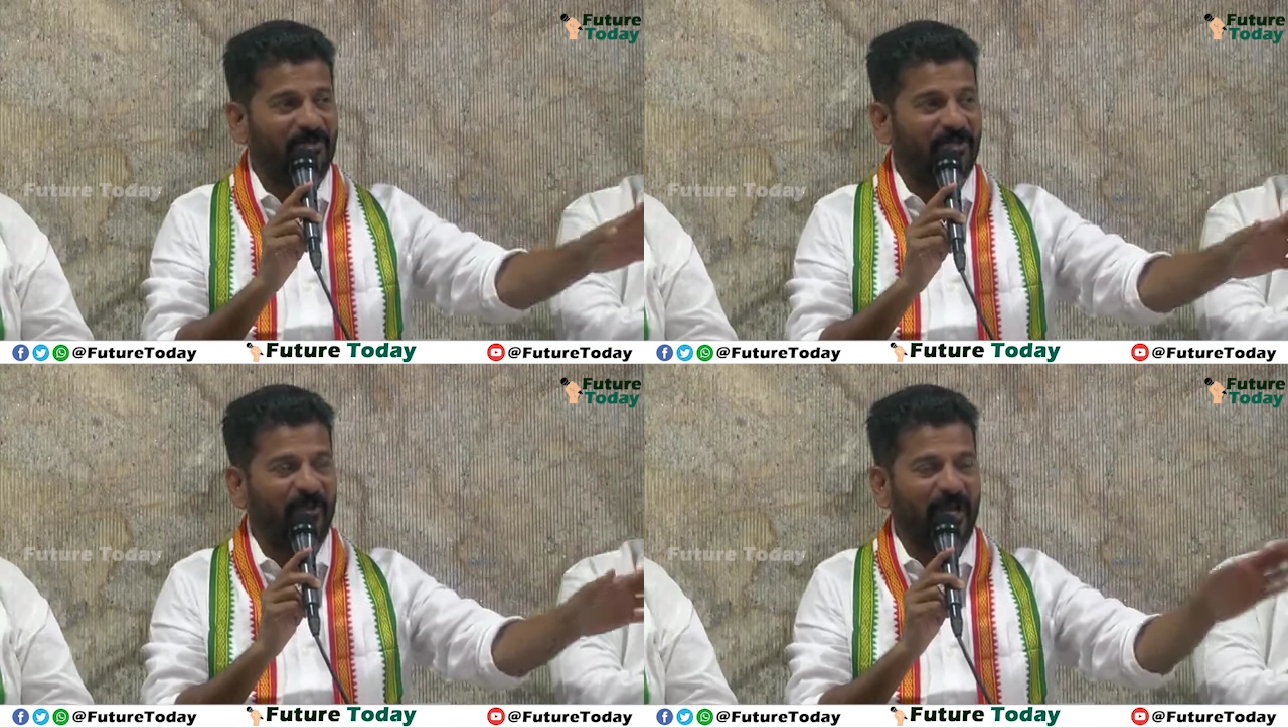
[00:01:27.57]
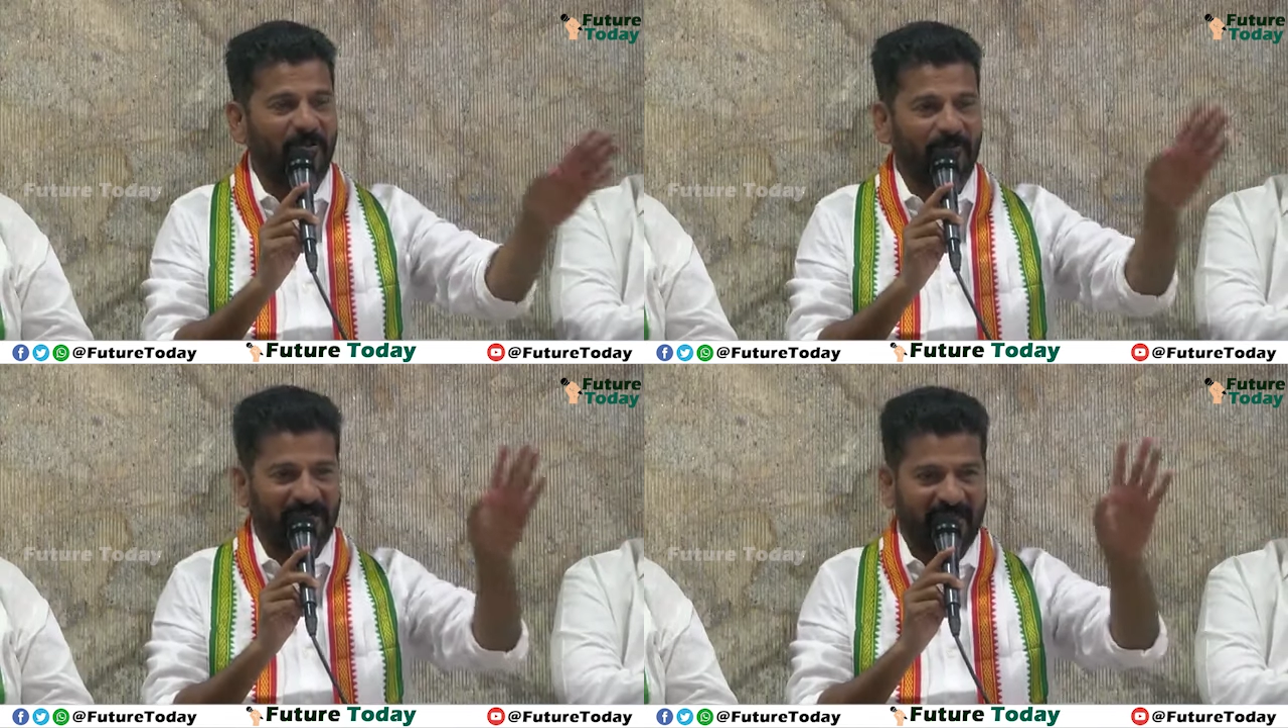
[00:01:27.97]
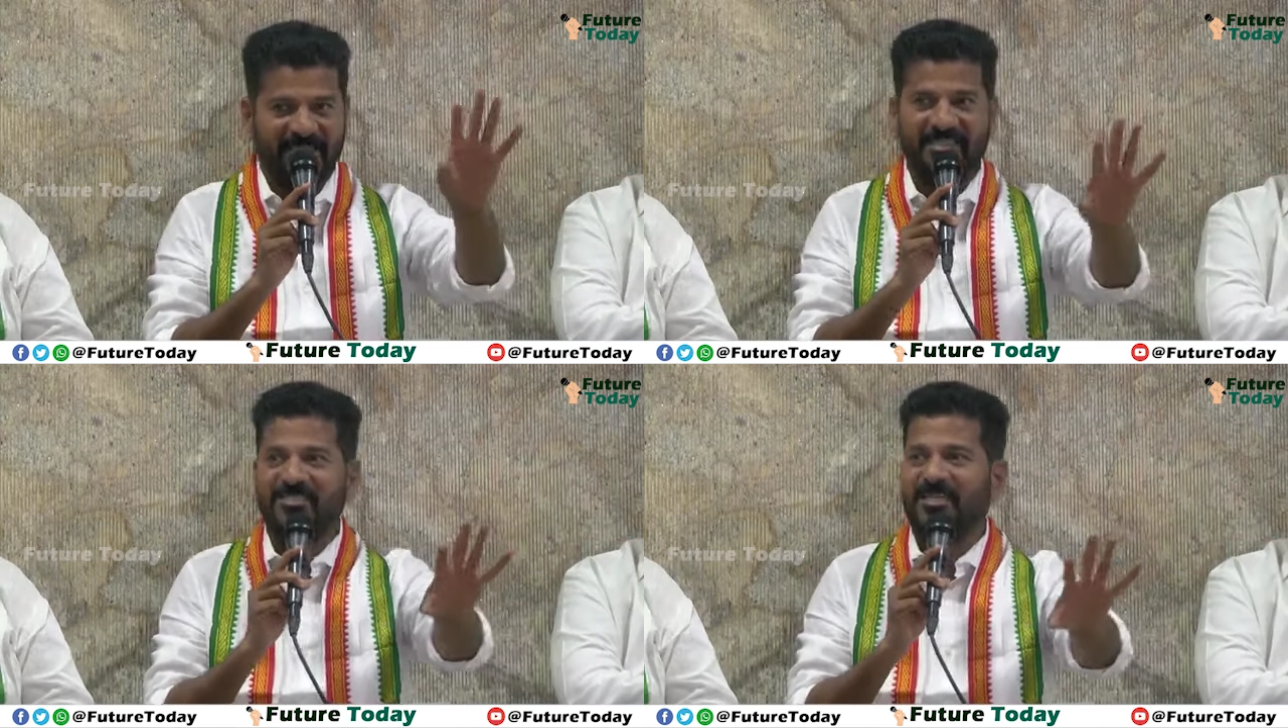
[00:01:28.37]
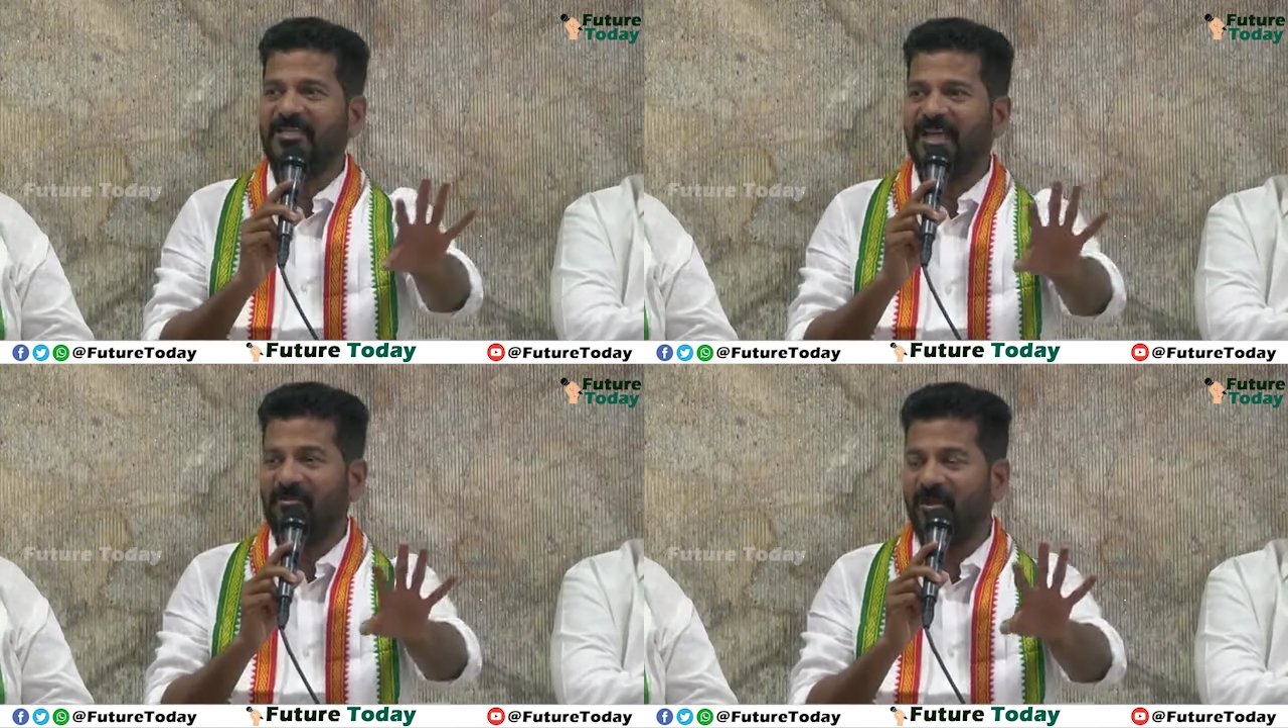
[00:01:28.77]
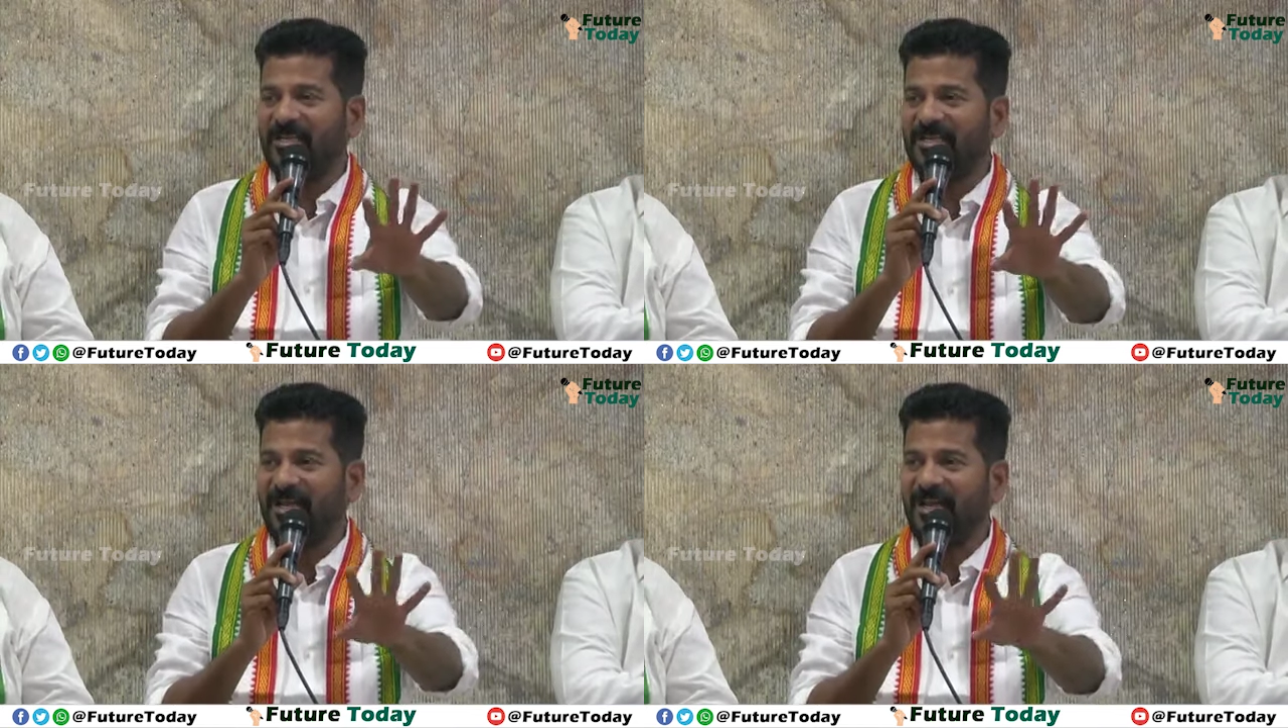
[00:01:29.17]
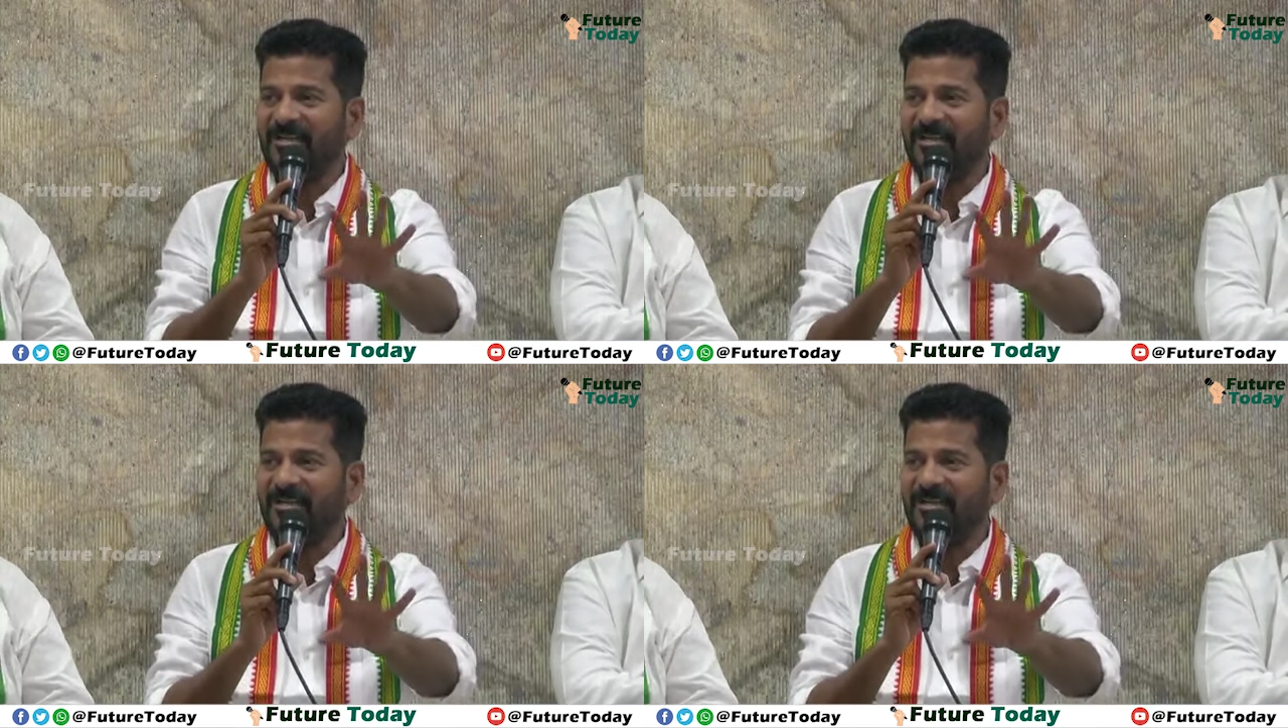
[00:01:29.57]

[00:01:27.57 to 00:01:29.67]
ఉండి వారు ప్రదర్శించిన తర్వాత